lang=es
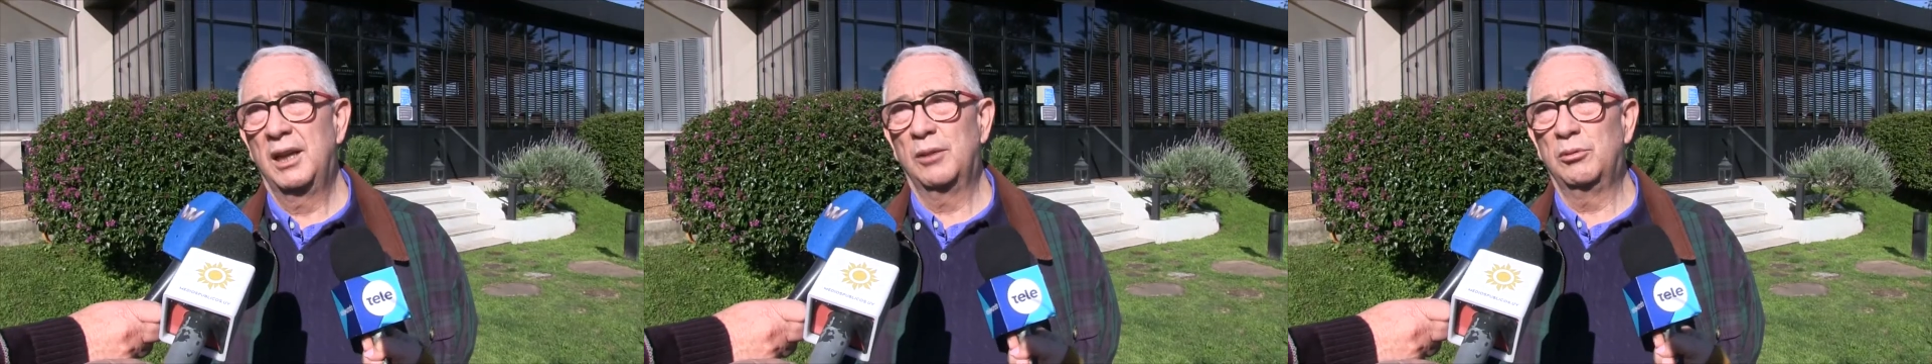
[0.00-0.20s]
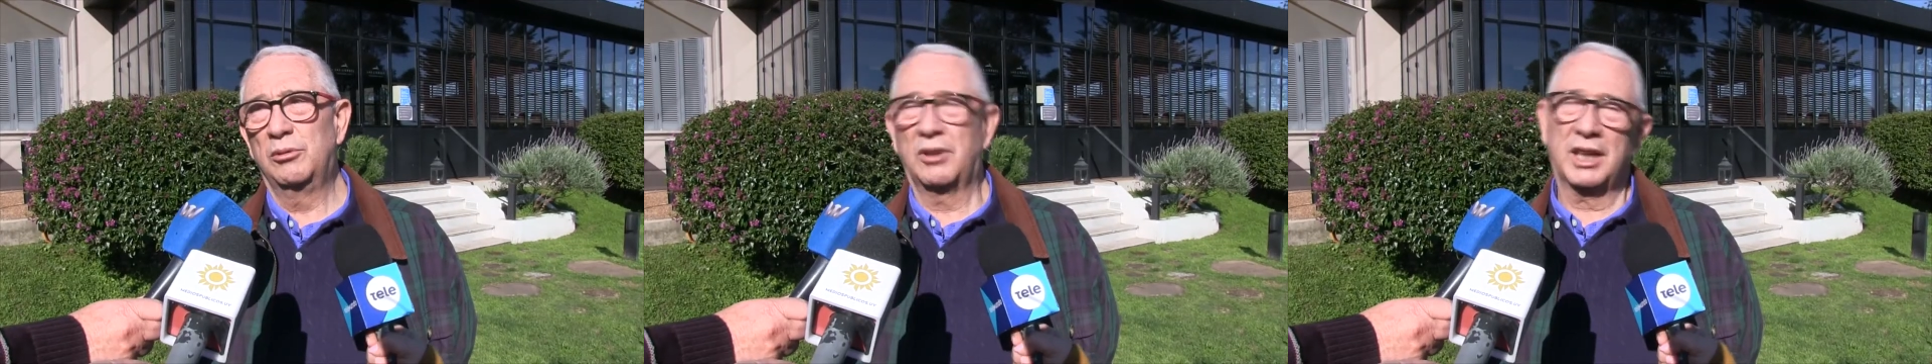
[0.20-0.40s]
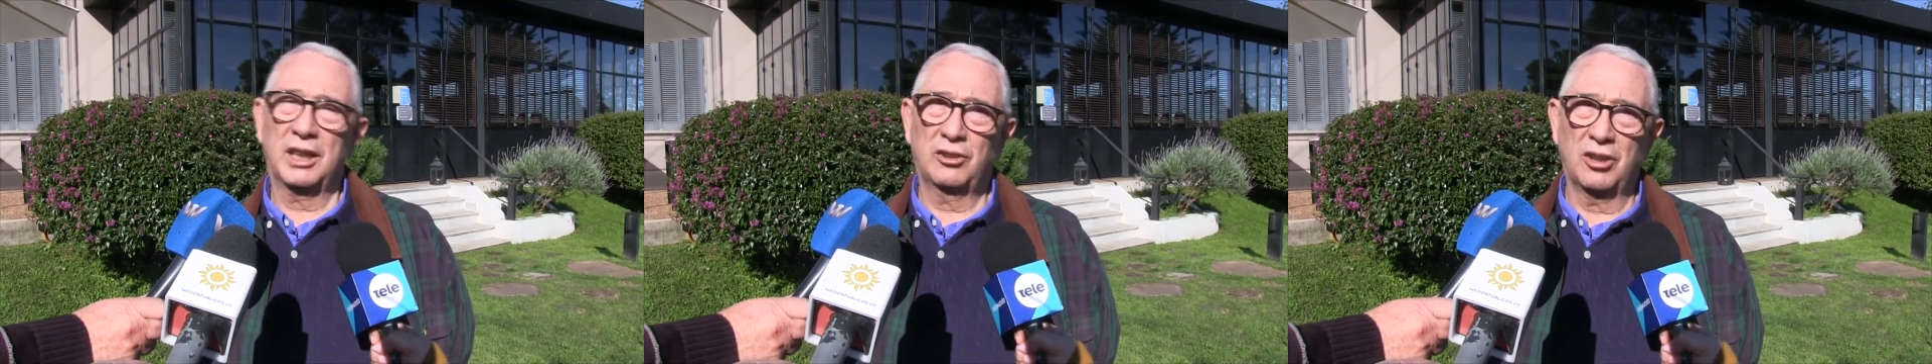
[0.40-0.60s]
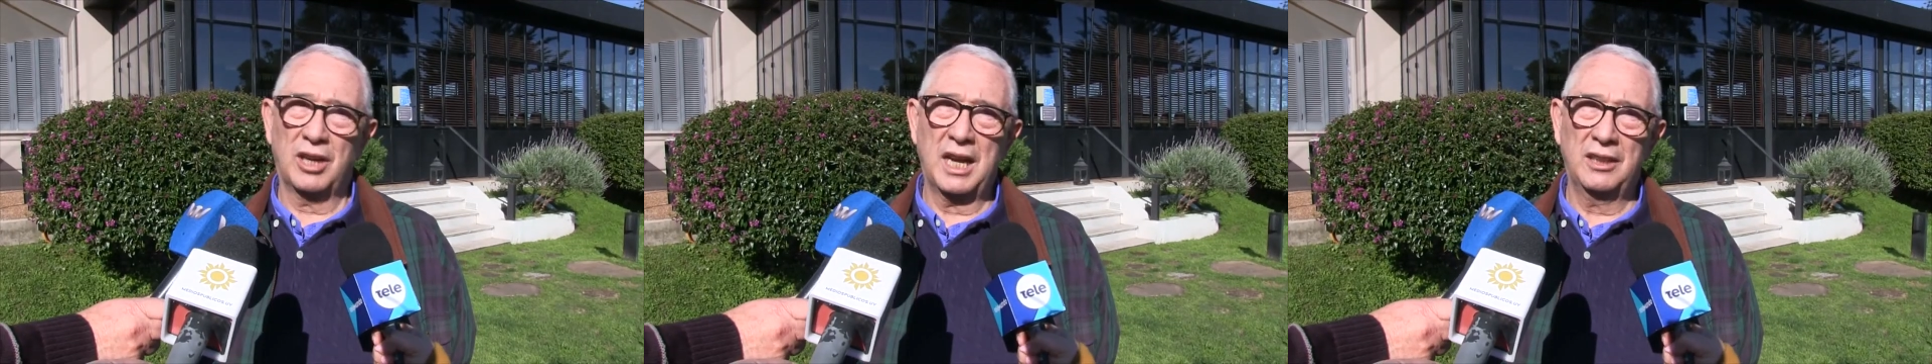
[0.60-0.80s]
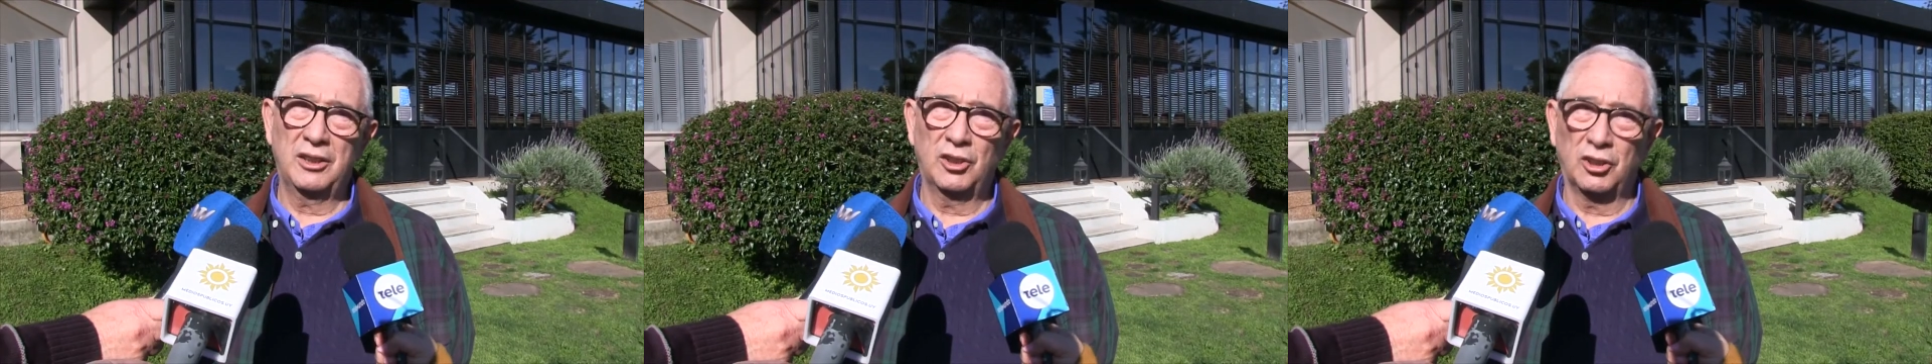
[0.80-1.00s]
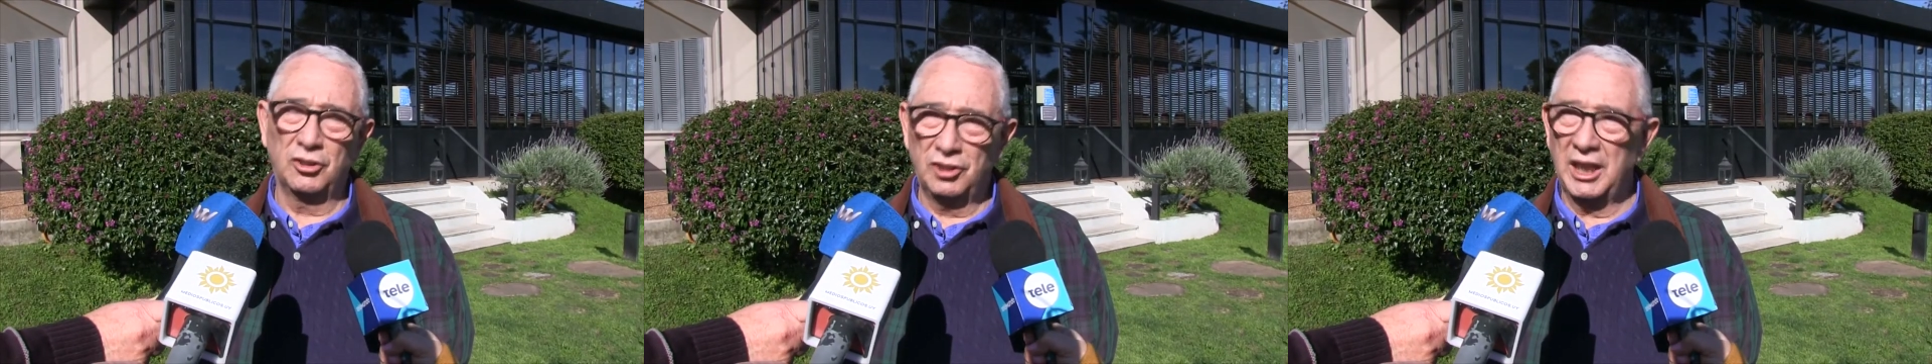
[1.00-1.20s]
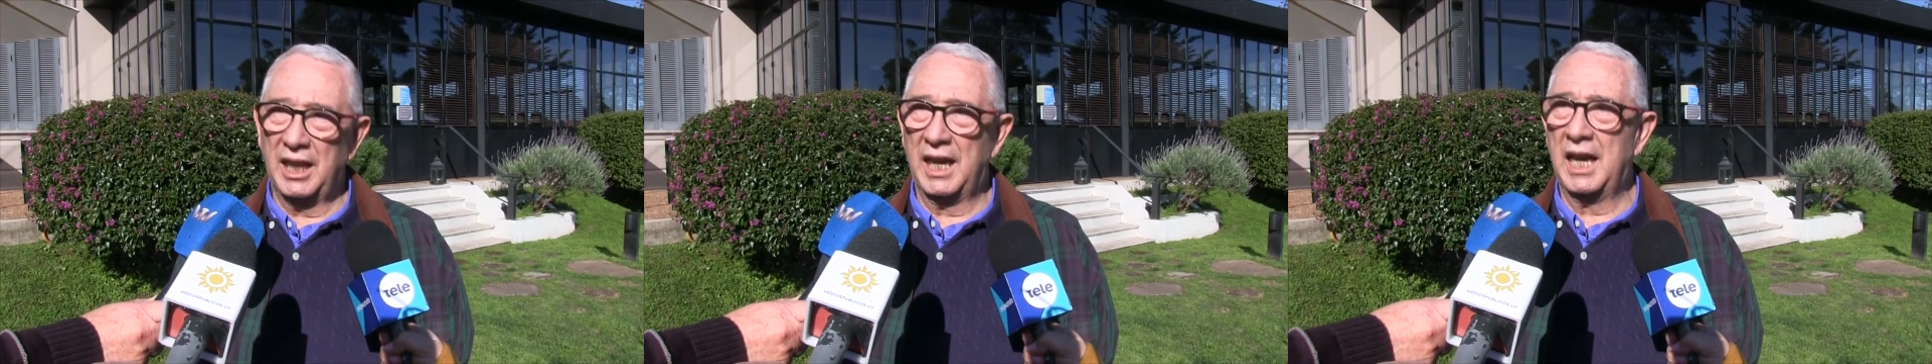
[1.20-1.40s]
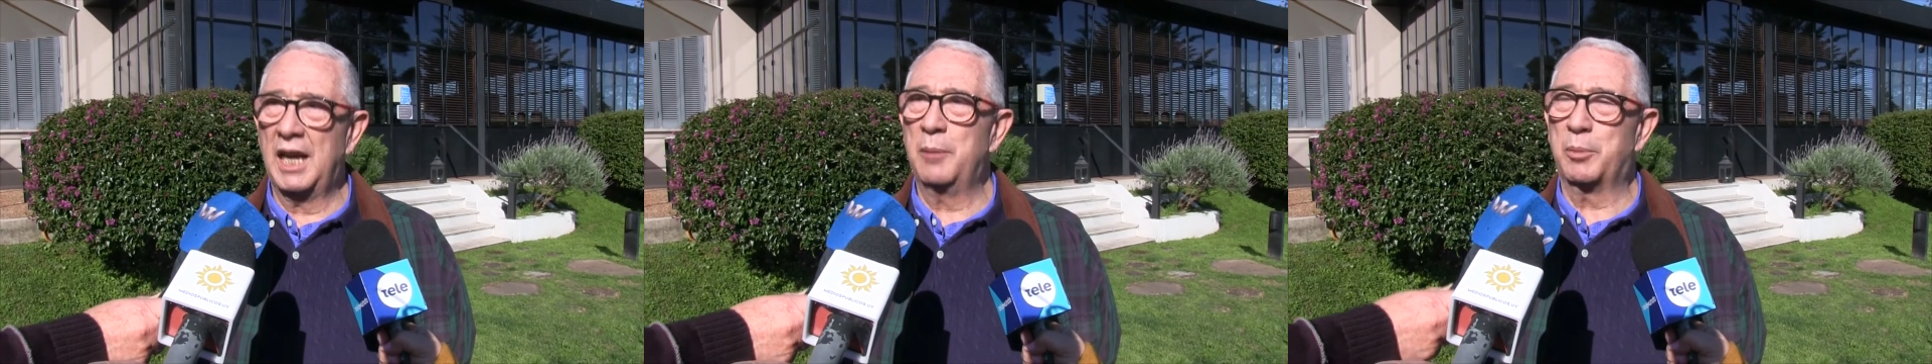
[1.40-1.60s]
un restaurante
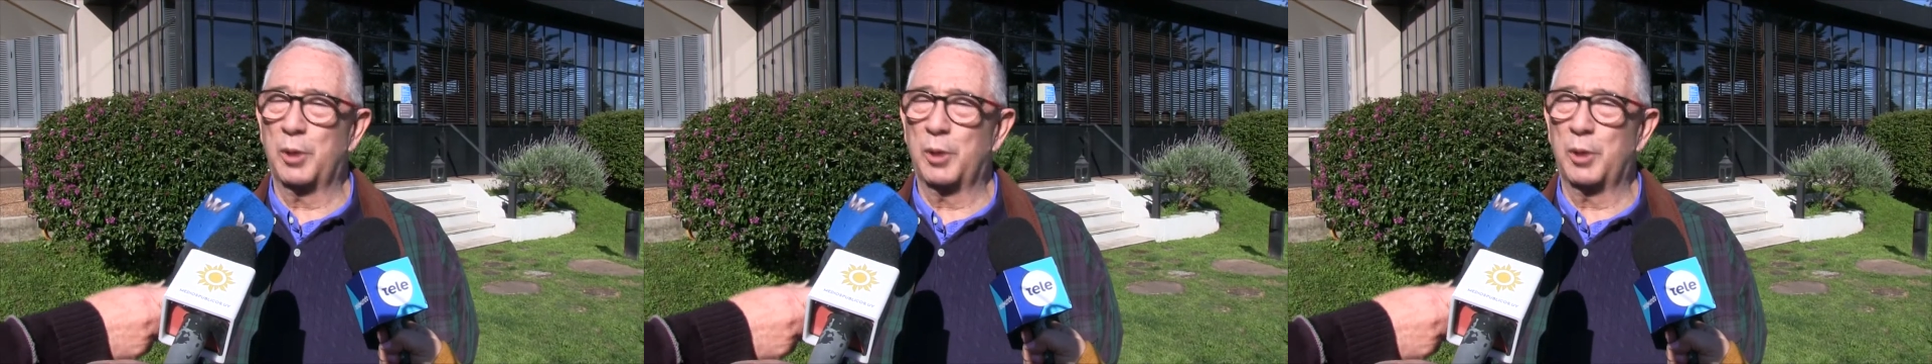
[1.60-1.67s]
donde el